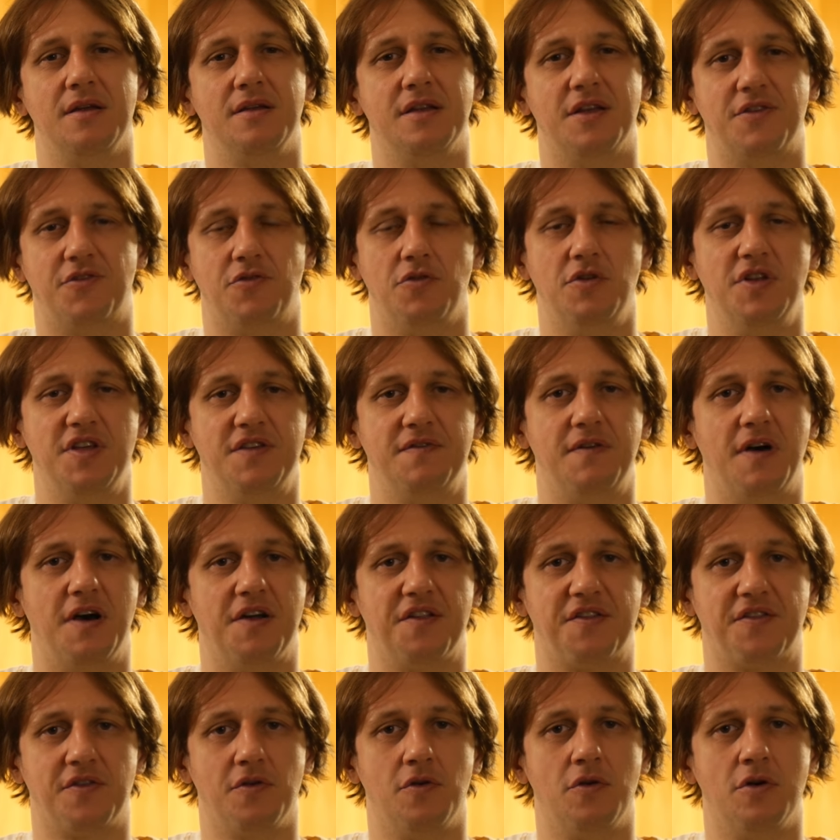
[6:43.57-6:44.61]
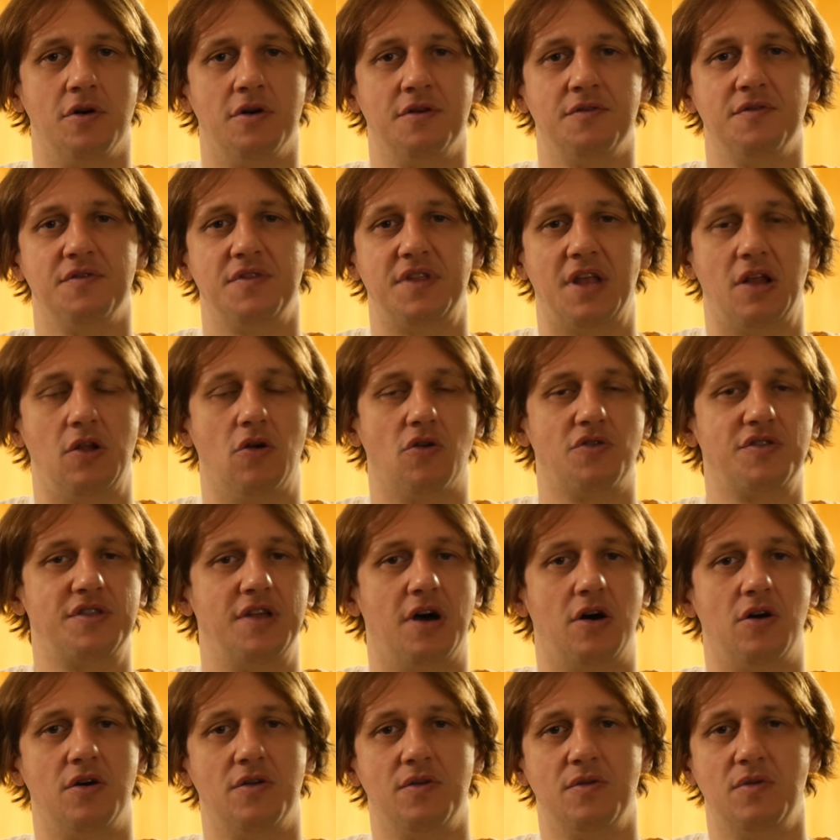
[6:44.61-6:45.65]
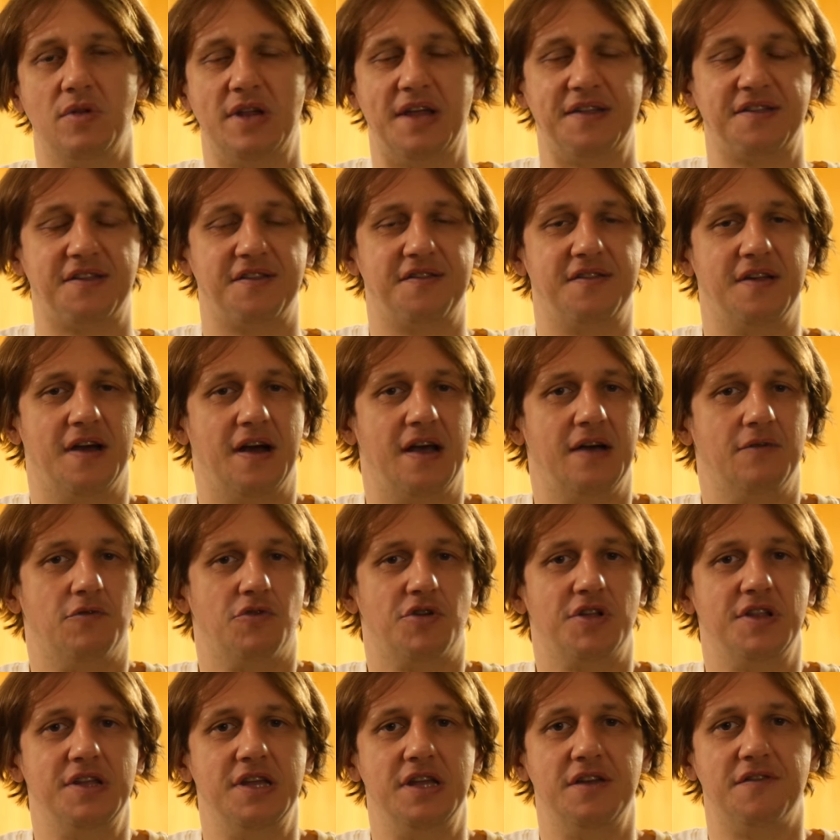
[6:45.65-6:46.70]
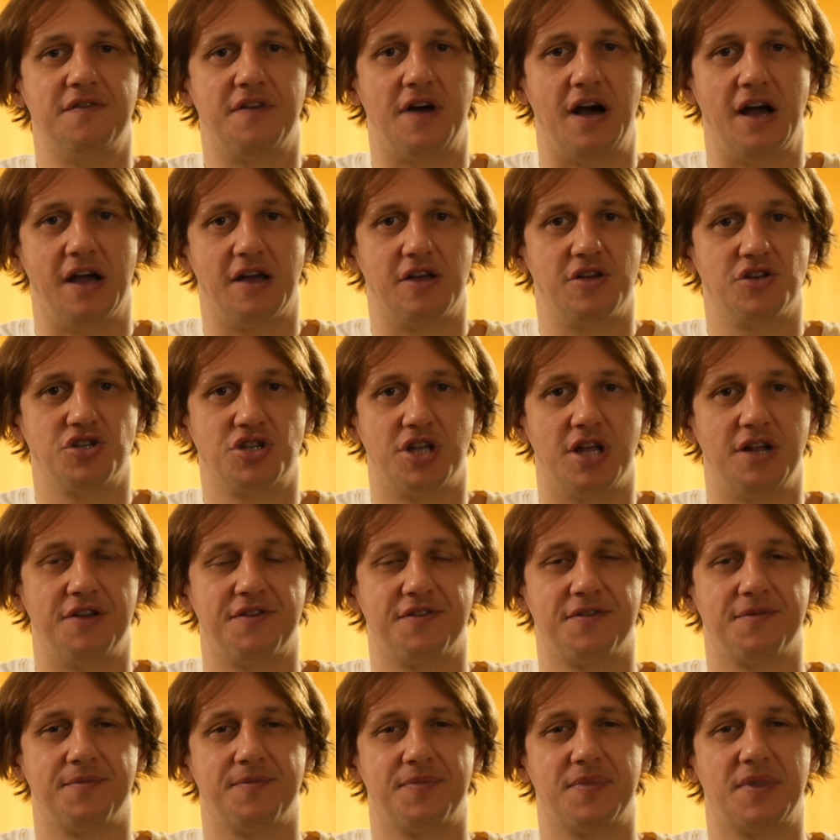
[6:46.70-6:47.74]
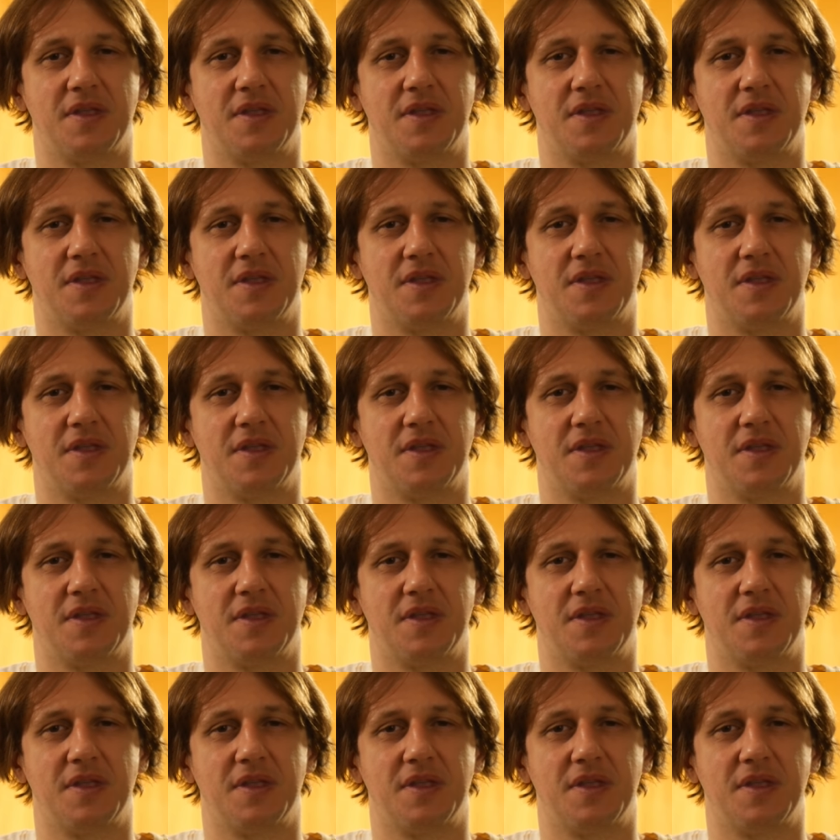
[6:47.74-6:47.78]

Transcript: Natürlich war es so, der Lockdown letztes Jahr, er wurde nie in Frage gestellt.